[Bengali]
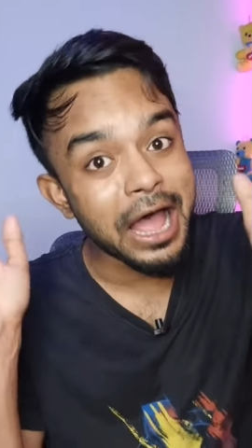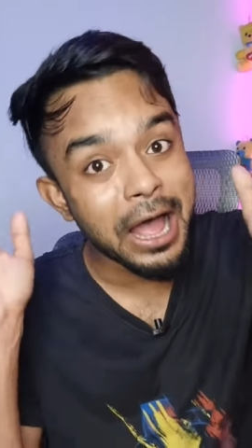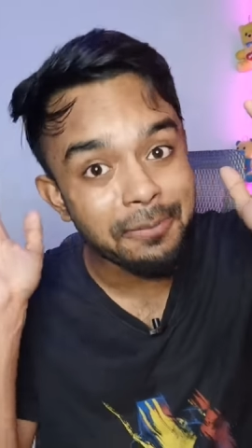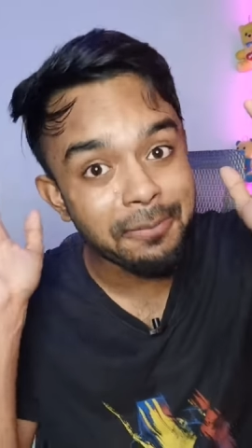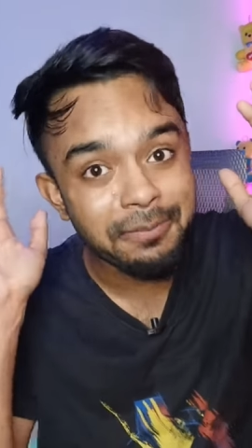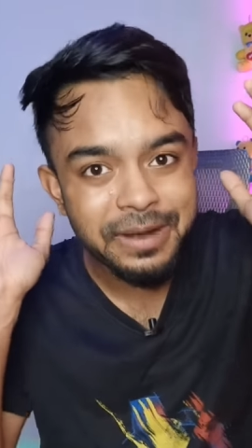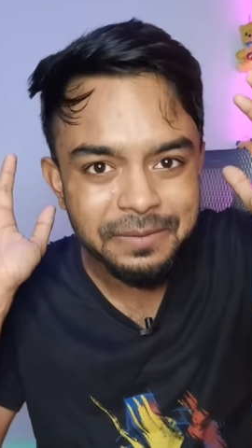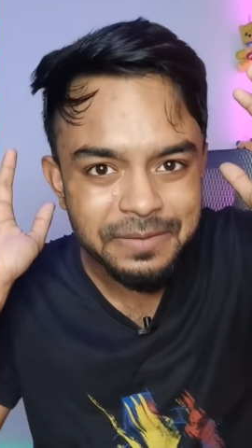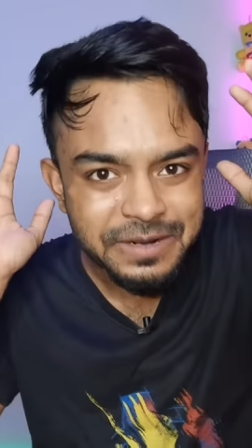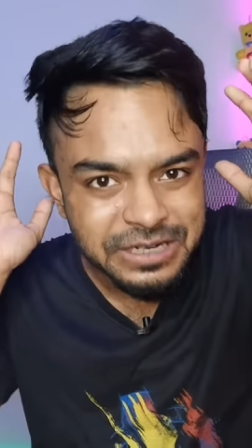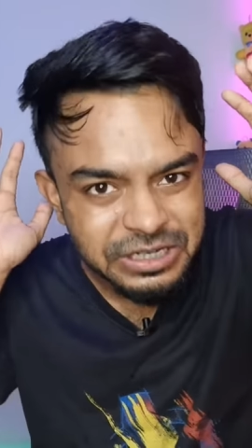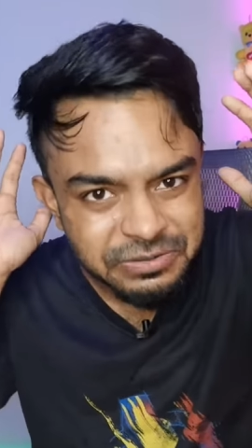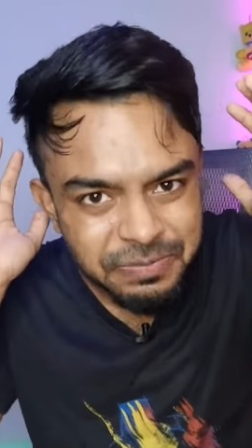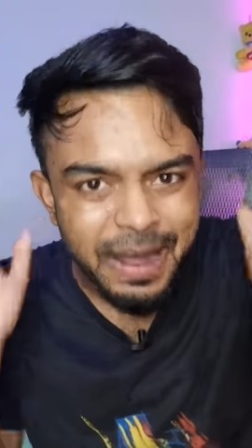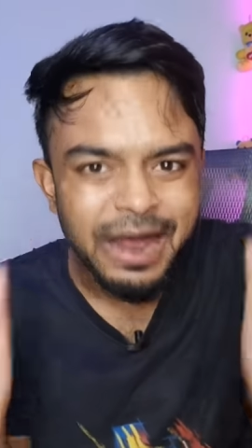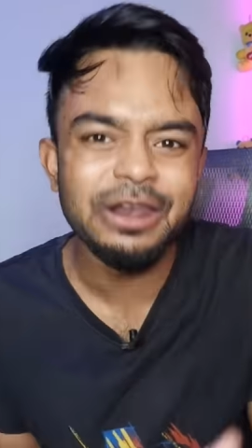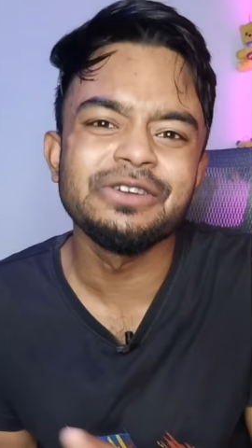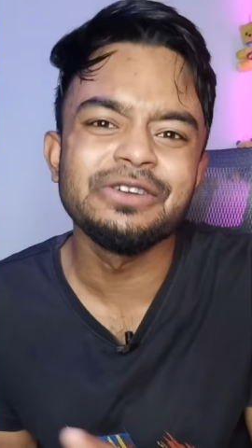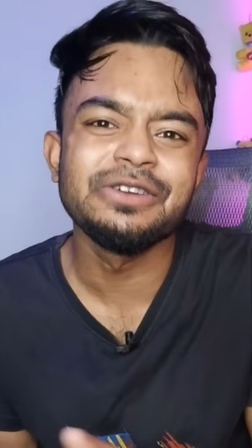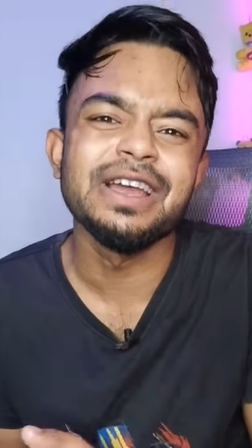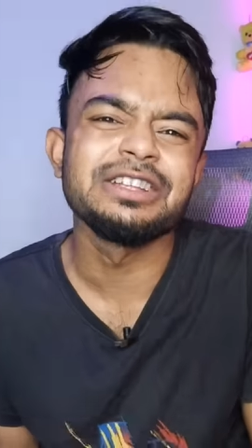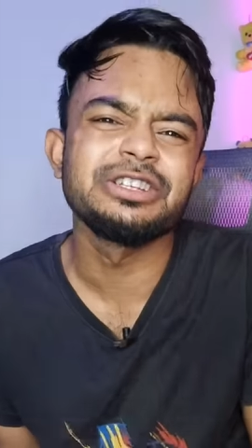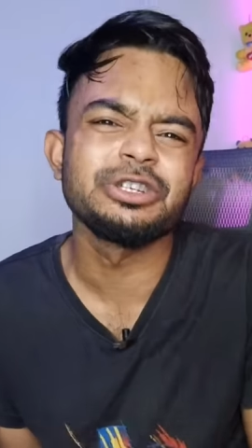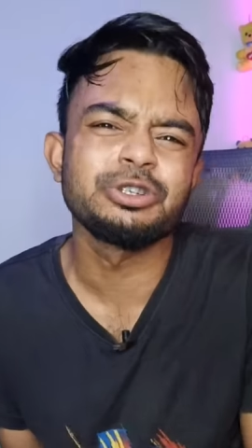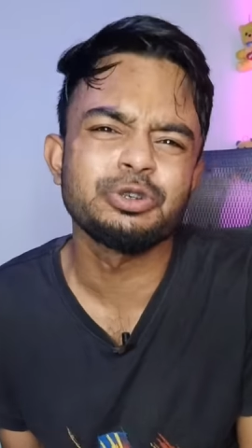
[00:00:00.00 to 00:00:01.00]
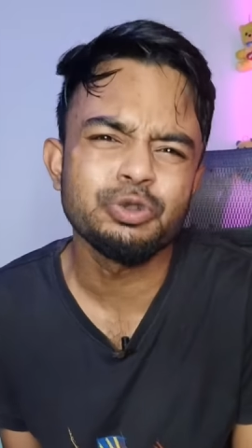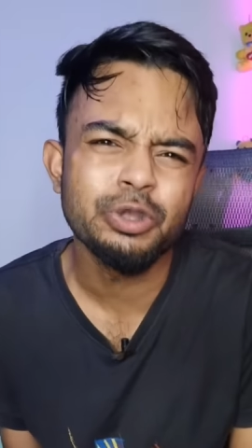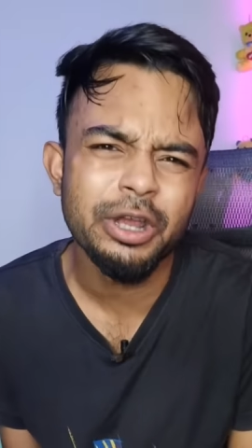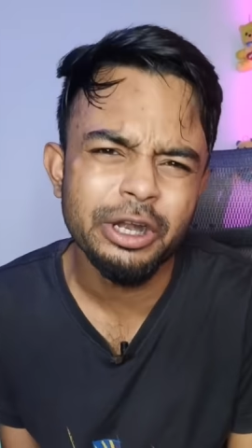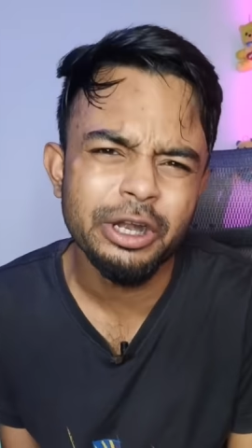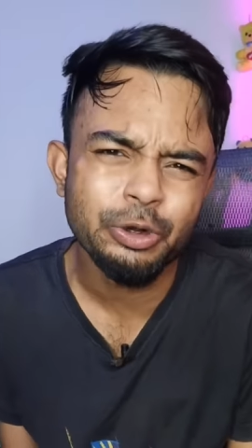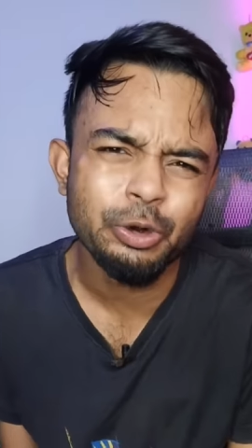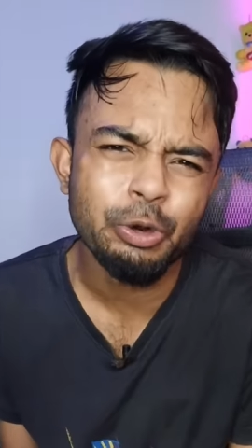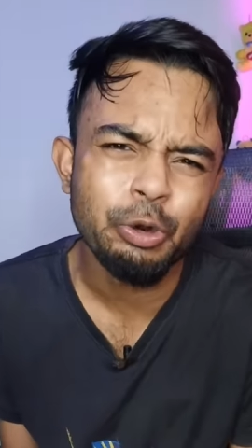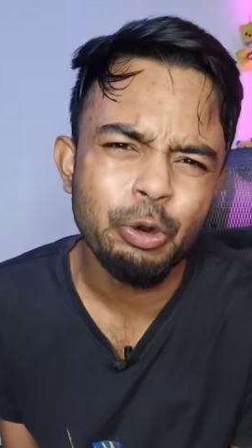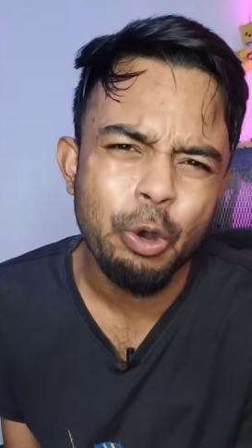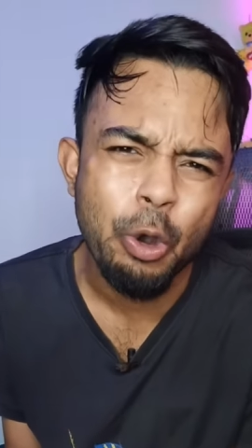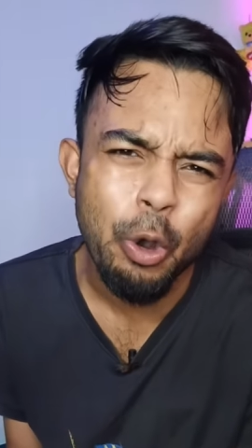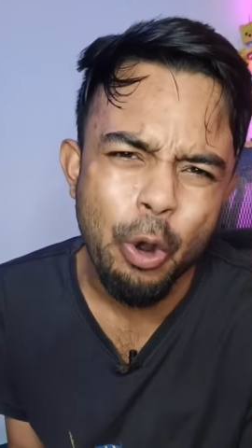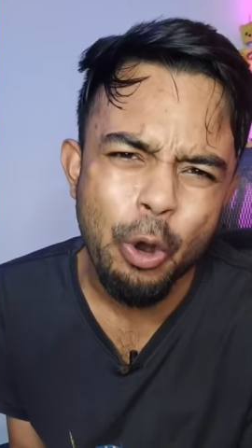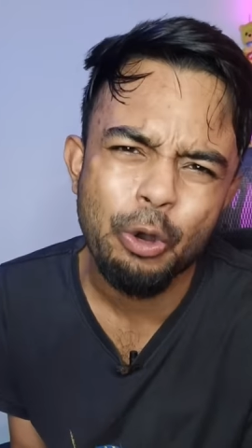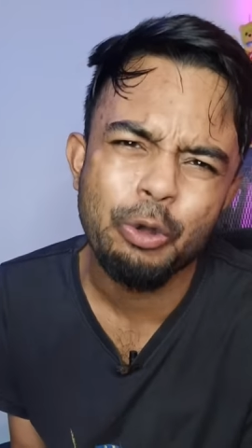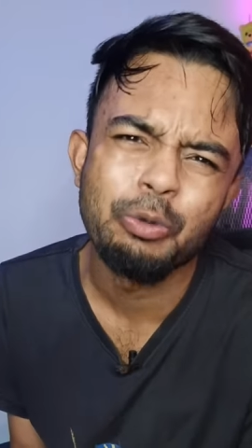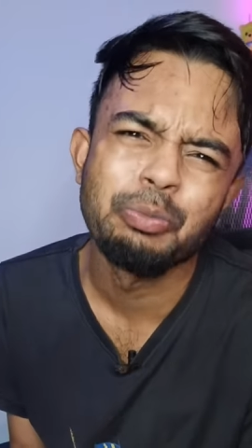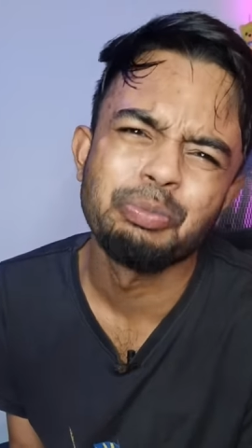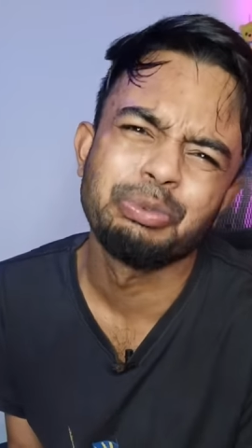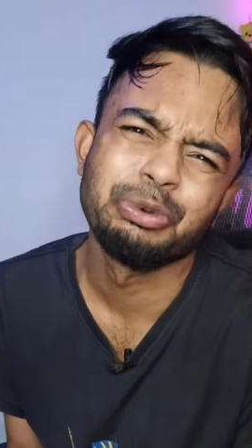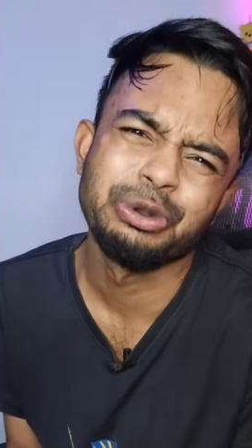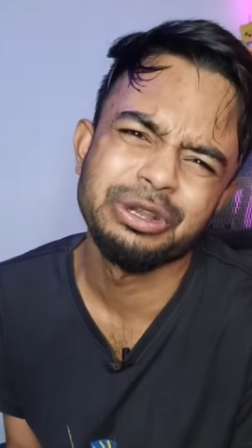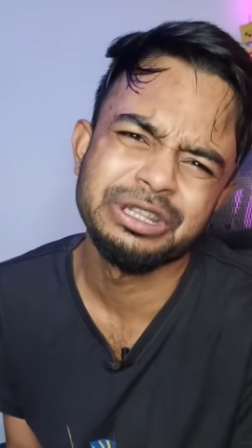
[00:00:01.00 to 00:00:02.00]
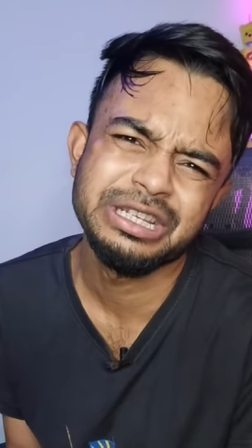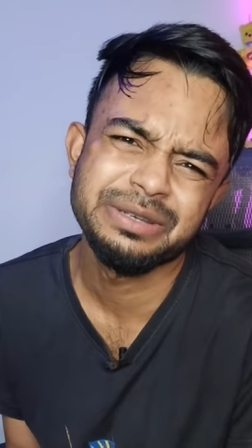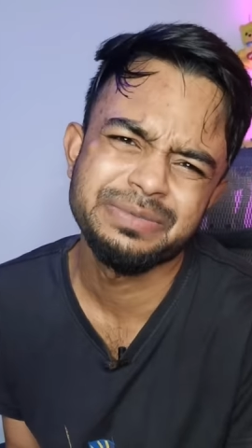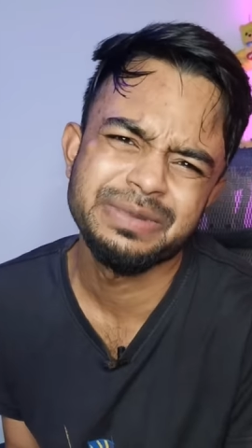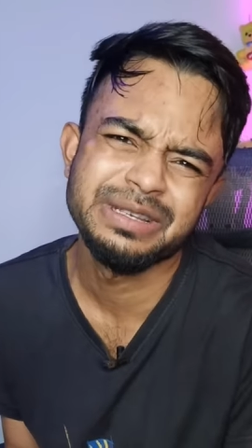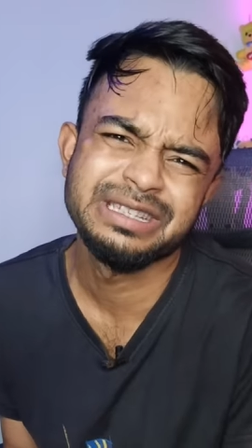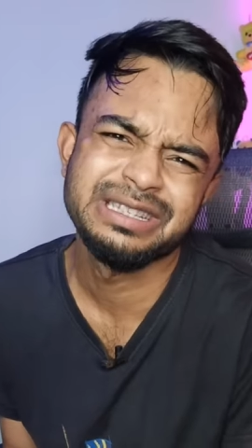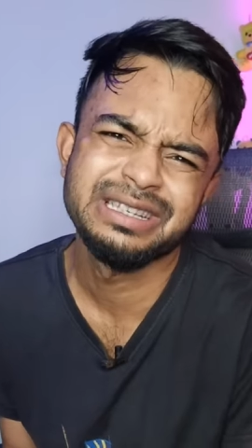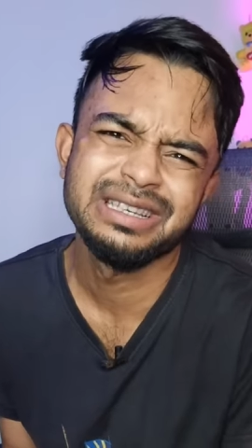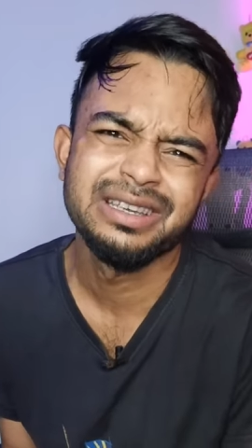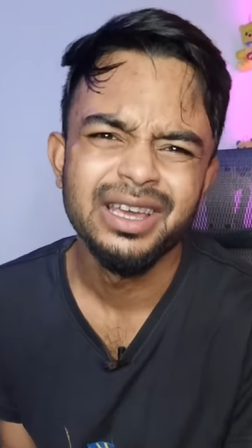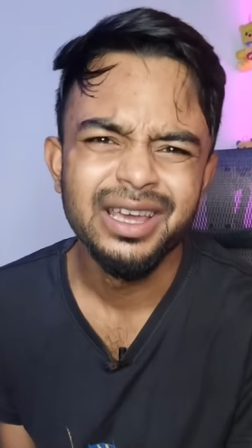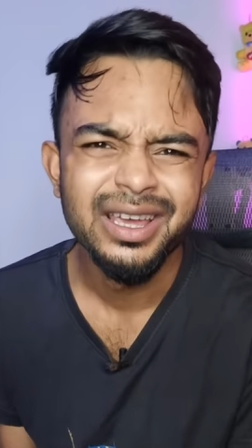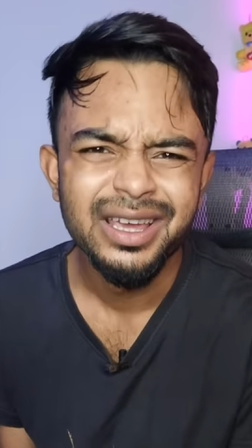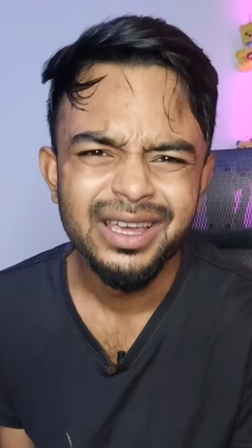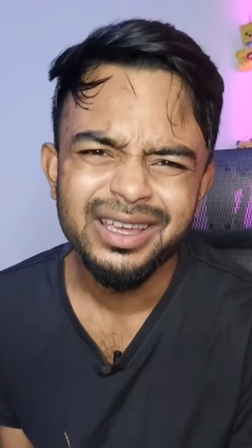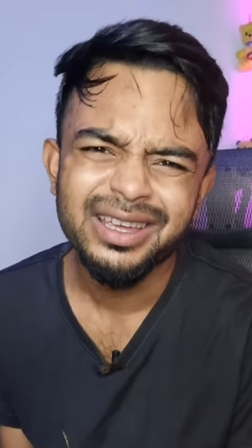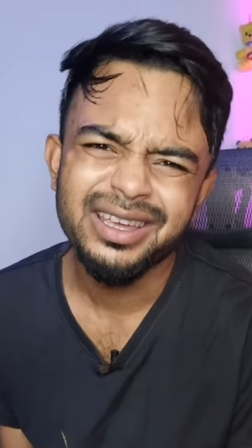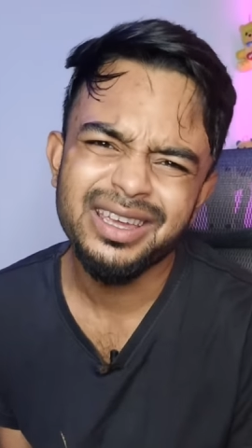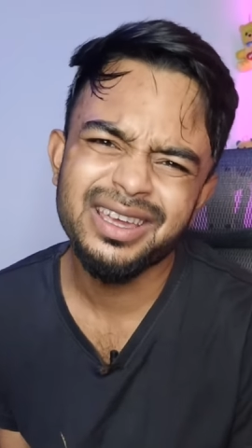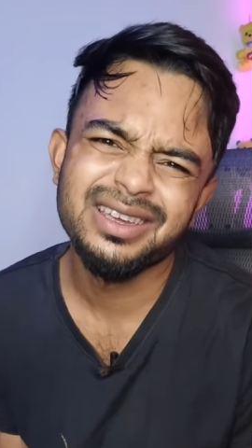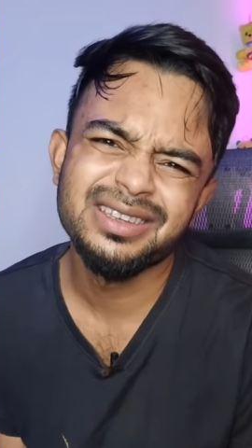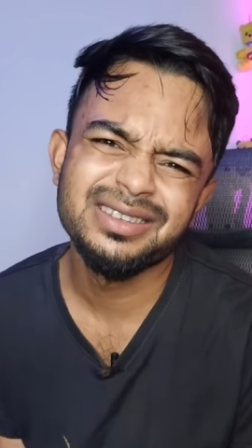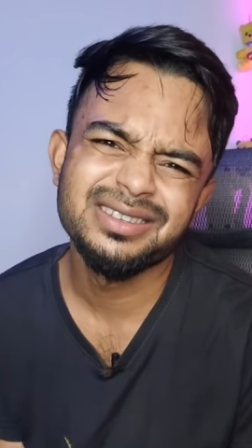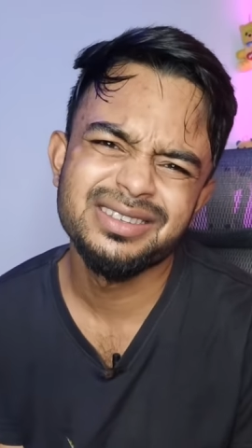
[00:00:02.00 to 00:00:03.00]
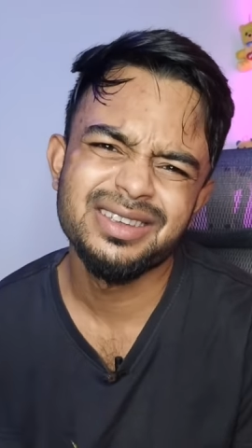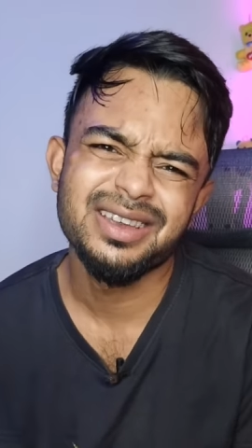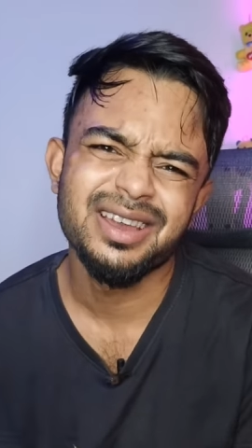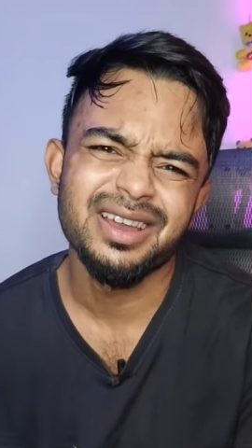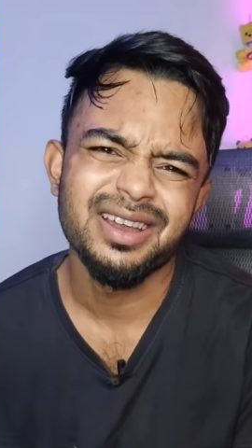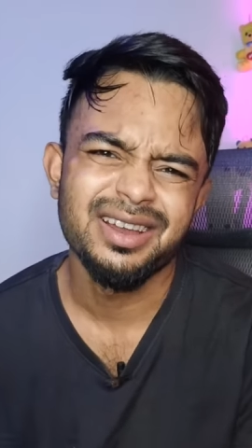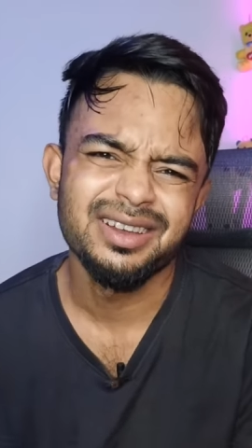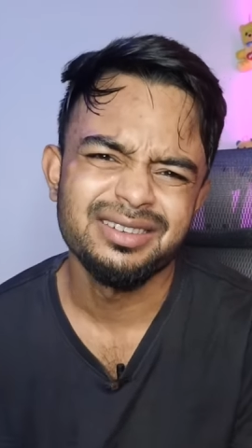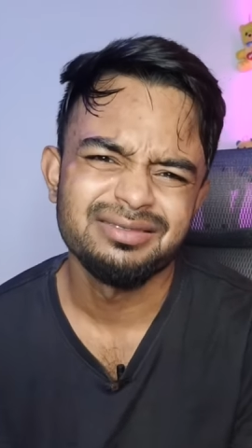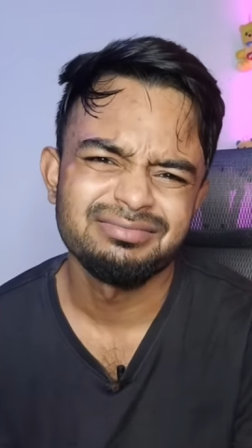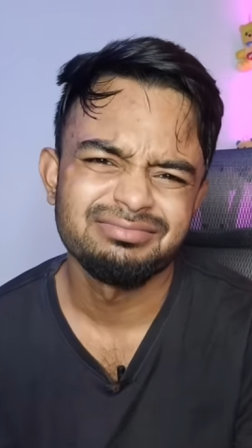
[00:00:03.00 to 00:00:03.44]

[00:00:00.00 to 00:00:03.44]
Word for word: আমরা বেশ ভালোই আছি শুধু একটু গরম পড়েছে বেশি এই যা